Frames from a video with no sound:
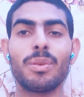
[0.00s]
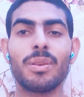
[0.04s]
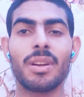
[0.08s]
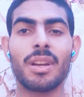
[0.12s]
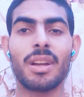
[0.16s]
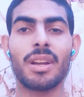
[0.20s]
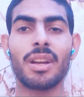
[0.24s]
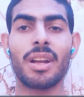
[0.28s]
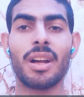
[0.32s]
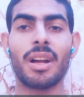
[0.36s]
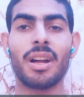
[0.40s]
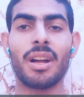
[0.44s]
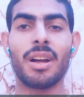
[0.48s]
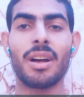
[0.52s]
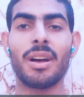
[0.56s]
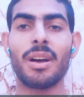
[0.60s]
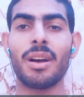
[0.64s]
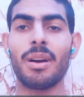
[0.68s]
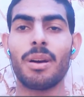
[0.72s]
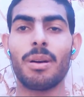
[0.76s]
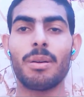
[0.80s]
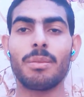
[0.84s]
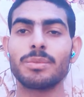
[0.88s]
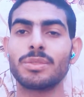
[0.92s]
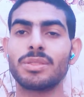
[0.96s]
ولا
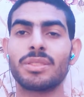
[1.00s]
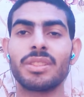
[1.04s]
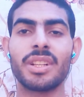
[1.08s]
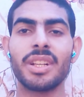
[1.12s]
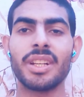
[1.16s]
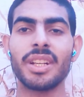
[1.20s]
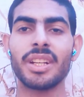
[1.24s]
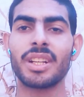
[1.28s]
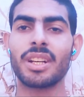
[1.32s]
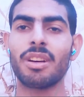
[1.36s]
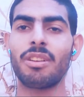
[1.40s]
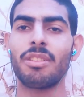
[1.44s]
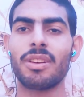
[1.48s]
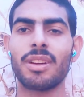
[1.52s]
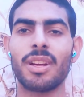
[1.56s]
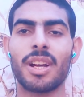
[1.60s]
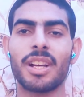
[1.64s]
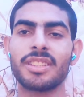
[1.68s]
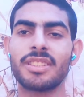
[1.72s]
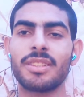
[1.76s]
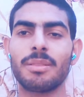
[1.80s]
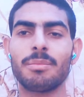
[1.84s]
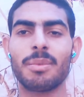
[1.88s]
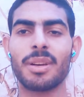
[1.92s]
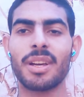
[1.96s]
بوتريكا ولا
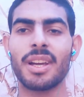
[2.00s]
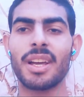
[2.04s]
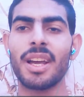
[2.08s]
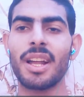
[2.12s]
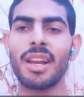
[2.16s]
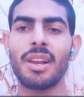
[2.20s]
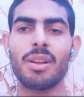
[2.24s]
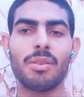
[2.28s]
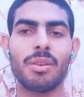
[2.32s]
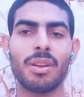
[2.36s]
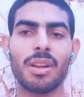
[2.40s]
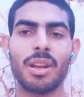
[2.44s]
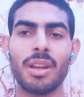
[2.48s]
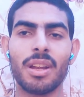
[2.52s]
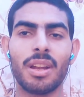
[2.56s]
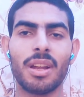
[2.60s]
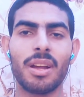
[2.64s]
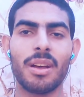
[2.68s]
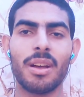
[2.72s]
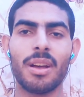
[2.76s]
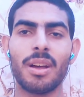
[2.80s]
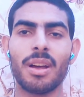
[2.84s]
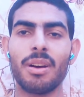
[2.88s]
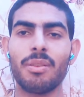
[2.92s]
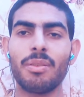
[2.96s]
حسام غالي
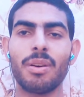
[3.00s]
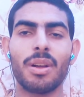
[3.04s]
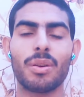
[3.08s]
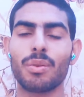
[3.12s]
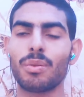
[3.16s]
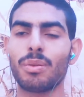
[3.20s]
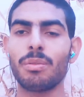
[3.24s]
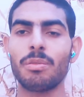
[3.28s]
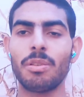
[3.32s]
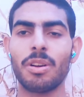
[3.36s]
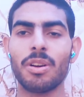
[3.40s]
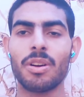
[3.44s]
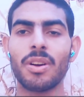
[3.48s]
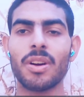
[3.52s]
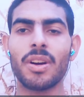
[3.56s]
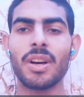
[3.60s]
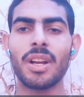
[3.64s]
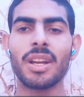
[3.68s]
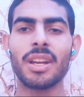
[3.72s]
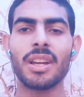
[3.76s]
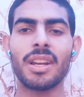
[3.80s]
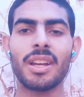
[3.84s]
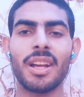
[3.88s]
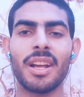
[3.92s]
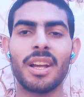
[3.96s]
ولا وائل جمعه
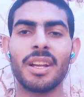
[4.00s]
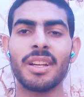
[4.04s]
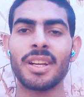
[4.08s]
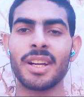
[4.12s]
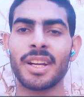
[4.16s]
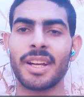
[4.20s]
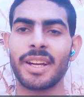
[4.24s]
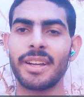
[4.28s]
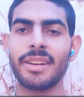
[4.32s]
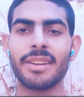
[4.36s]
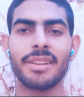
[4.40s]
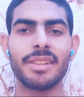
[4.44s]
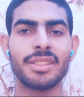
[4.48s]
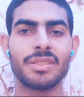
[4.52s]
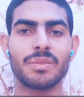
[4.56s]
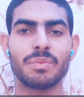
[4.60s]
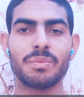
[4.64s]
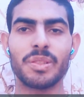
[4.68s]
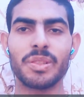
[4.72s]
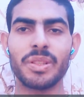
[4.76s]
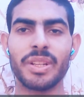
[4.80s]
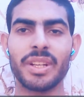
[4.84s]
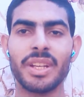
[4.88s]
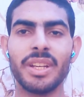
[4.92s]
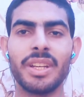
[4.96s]
ولا ايا كان
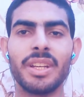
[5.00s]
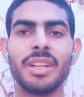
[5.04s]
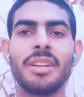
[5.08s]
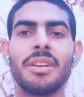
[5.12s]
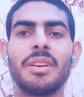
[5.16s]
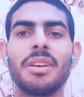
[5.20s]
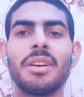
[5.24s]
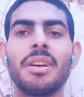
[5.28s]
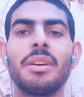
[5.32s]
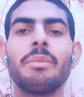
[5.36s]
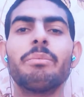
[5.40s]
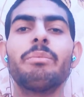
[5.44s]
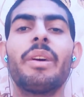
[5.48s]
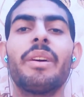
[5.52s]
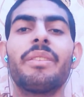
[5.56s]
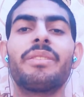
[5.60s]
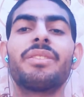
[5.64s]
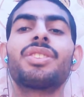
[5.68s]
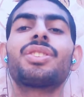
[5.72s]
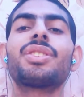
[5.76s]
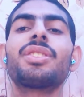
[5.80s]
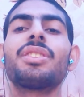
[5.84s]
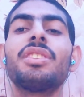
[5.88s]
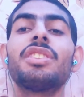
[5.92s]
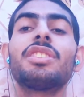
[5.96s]
اسمه ايه
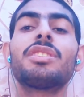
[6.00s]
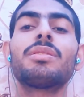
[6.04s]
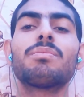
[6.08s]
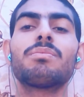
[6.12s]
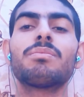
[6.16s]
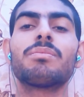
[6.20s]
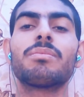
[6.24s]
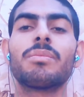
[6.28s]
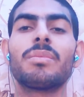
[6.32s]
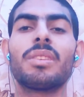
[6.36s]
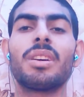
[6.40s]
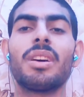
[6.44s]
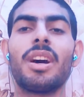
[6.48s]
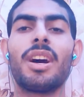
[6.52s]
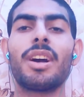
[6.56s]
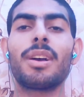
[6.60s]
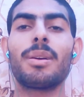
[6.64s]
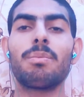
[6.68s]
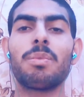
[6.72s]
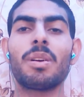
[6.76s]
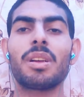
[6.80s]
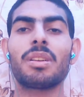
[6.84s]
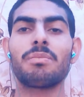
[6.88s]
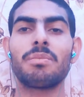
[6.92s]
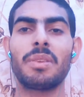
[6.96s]
مفيش اسم
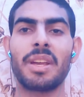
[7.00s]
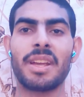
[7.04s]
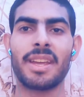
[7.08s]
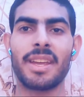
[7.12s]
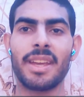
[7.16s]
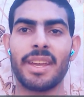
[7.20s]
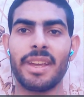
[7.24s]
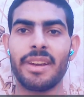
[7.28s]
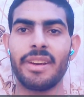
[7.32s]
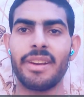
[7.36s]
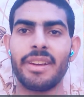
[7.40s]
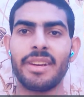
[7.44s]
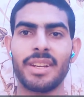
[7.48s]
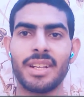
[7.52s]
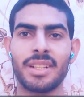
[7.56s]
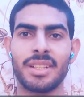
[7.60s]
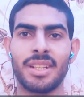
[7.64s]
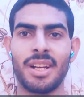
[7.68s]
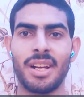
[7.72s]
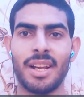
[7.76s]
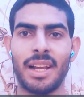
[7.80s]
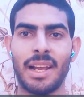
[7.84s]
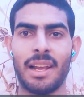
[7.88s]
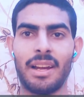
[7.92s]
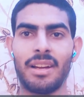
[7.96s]
اكبر من كيان النادي
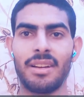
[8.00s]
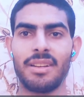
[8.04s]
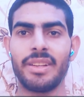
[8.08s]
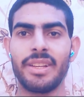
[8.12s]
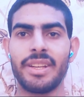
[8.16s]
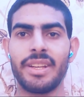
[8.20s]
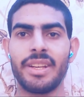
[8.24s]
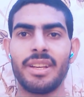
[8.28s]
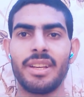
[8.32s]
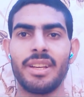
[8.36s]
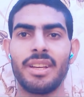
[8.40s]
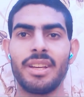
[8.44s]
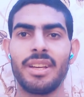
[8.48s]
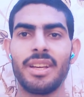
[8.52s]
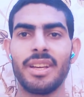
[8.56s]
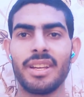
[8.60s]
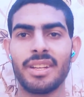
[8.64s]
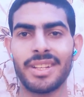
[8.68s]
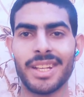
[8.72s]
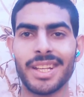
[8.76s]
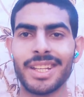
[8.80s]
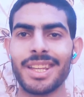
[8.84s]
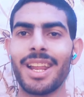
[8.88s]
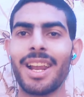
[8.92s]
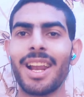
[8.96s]
الاهلي
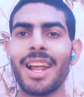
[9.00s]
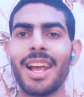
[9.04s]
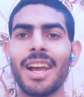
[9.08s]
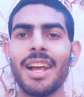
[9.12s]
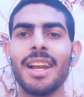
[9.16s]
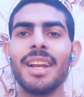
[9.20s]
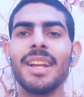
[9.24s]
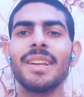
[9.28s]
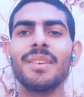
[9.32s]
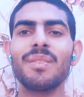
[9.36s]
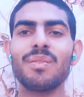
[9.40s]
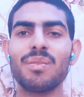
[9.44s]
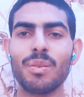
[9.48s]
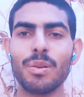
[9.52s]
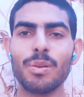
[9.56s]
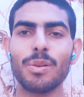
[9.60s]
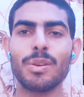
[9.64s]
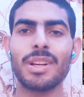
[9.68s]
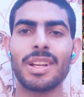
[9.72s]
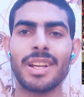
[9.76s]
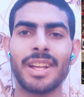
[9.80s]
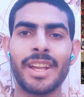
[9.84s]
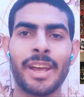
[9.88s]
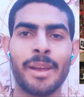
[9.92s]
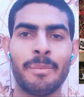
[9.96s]
النادي الاهلي فوق
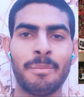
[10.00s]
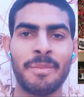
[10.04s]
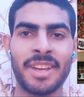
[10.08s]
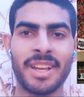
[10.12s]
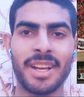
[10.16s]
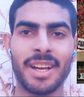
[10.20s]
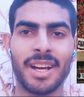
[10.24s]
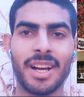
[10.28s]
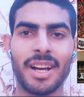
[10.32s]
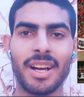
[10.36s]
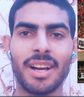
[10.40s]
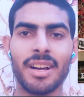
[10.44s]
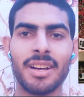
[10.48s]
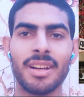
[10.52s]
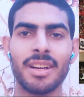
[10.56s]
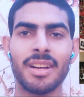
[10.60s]
الجميع